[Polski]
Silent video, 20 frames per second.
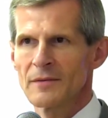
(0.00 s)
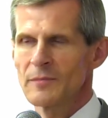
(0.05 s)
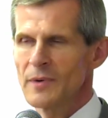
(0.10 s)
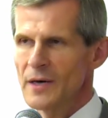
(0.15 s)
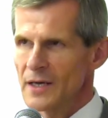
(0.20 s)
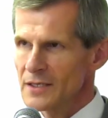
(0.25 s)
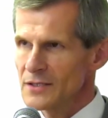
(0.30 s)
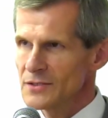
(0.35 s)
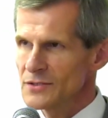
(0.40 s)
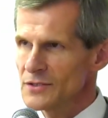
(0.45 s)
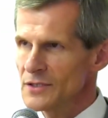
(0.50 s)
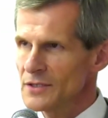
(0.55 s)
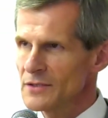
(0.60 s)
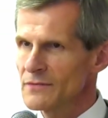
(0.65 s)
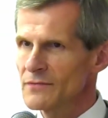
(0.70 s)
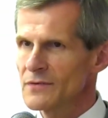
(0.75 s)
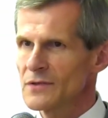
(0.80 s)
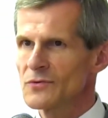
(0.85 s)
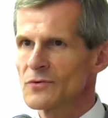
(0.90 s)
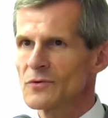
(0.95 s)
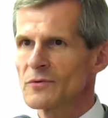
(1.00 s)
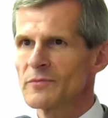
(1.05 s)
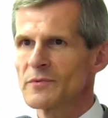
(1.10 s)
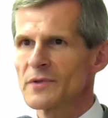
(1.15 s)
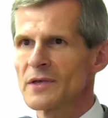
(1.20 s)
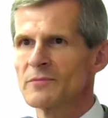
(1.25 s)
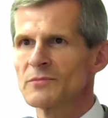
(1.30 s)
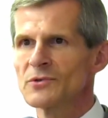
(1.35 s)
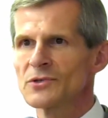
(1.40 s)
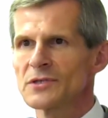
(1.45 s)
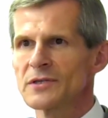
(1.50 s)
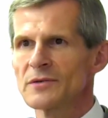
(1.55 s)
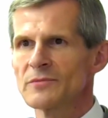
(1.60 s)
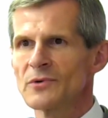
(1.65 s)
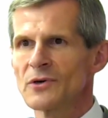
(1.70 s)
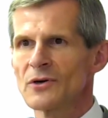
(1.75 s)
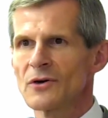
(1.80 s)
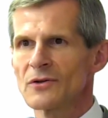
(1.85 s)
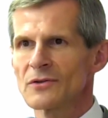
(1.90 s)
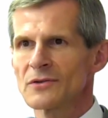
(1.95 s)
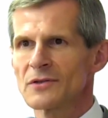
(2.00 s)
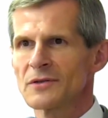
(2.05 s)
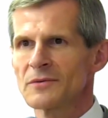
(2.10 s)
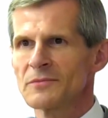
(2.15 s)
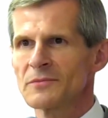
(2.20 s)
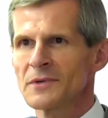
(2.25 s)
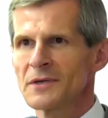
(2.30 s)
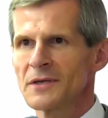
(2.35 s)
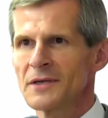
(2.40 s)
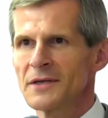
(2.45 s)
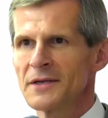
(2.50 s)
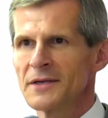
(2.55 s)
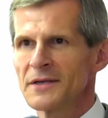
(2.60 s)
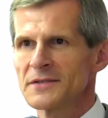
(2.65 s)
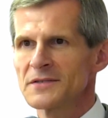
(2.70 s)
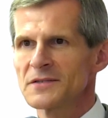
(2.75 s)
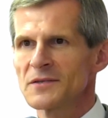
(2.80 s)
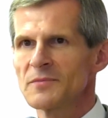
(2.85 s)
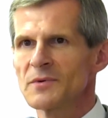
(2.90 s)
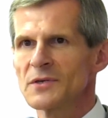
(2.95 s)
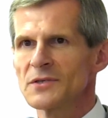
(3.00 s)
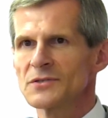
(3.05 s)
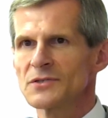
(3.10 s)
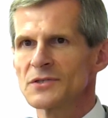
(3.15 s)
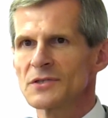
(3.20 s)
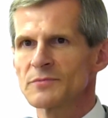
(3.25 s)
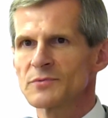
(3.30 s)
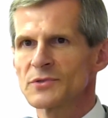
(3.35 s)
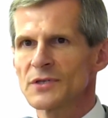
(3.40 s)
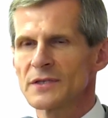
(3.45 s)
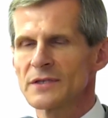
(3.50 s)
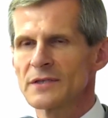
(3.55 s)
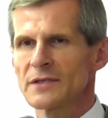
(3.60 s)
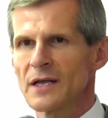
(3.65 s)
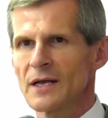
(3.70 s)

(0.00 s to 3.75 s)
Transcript: Bardziej, według mnie, myślimy o tym, co będzie przed